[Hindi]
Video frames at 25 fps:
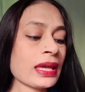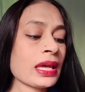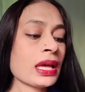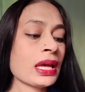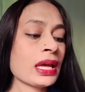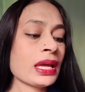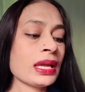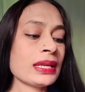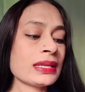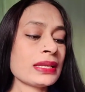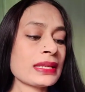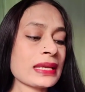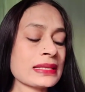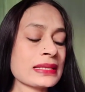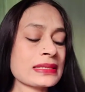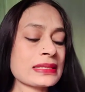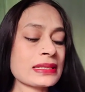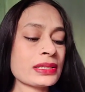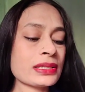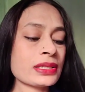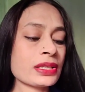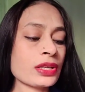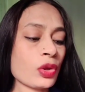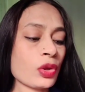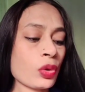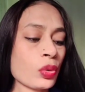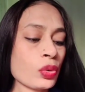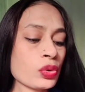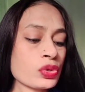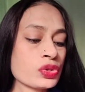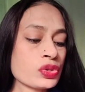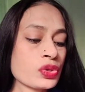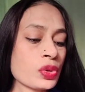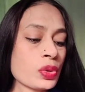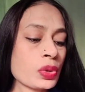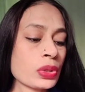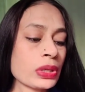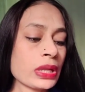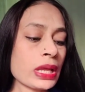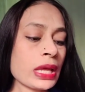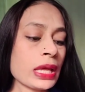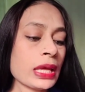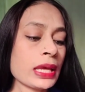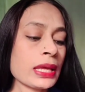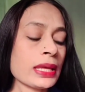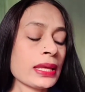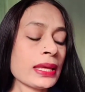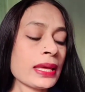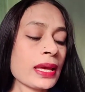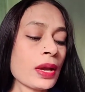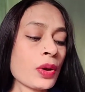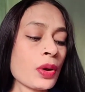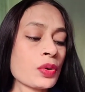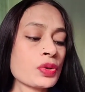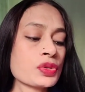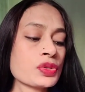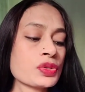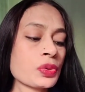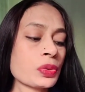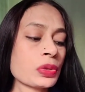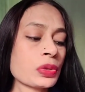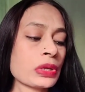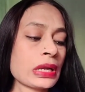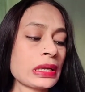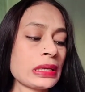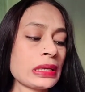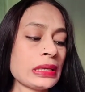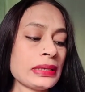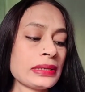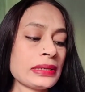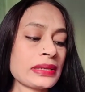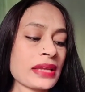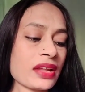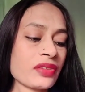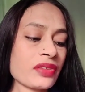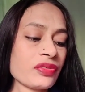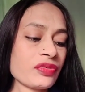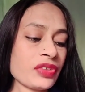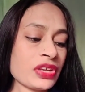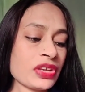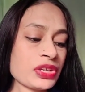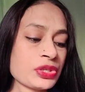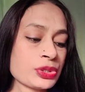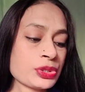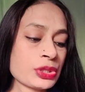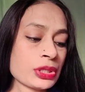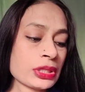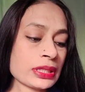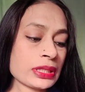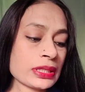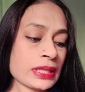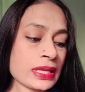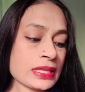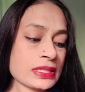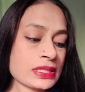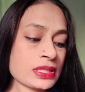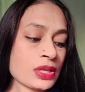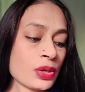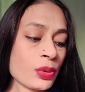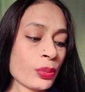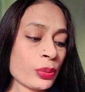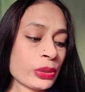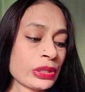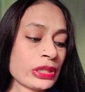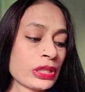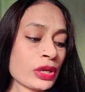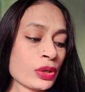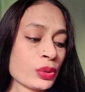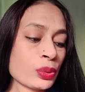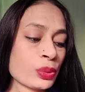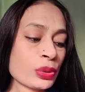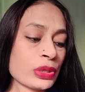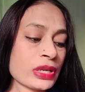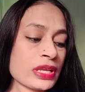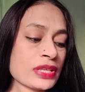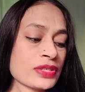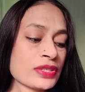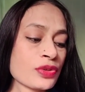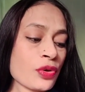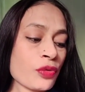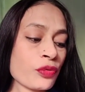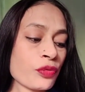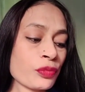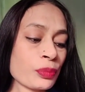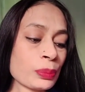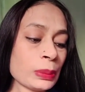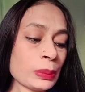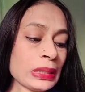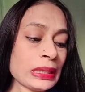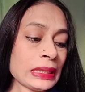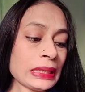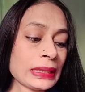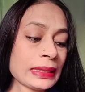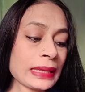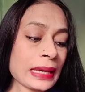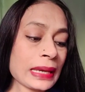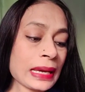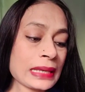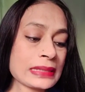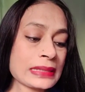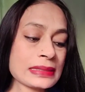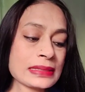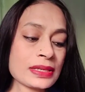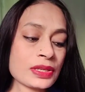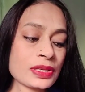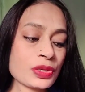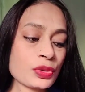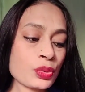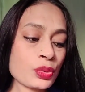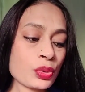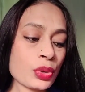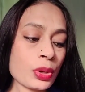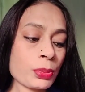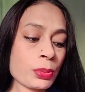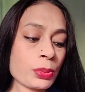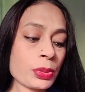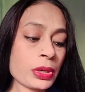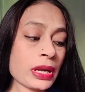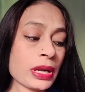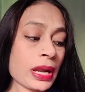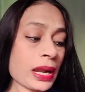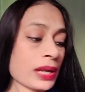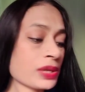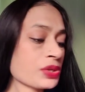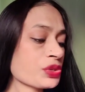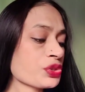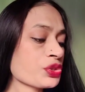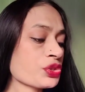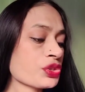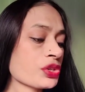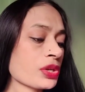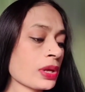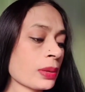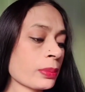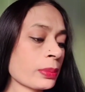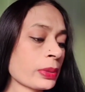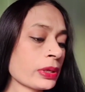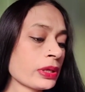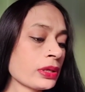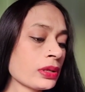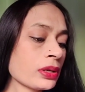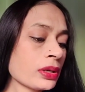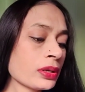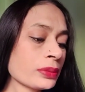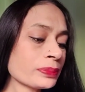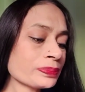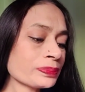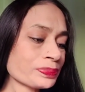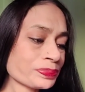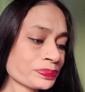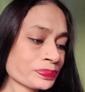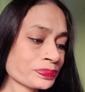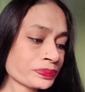है इट हैज़ रिटन ओजोन ये है ओजोन का डी टैन फेशियल क्लेंजर विद द गुडनेस ऑफ मिल्क एसिड कोकम्बर एंड शिया बटर